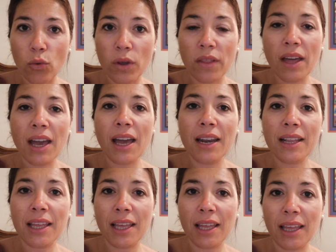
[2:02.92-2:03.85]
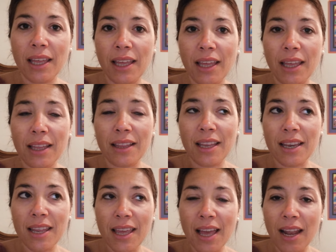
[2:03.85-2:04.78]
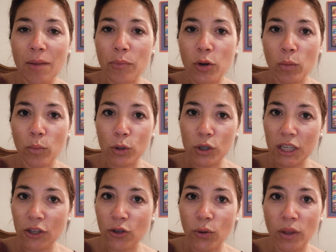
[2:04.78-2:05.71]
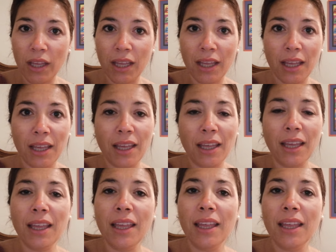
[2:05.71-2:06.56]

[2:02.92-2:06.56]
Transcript: a cuidar, que tenía el propósito de,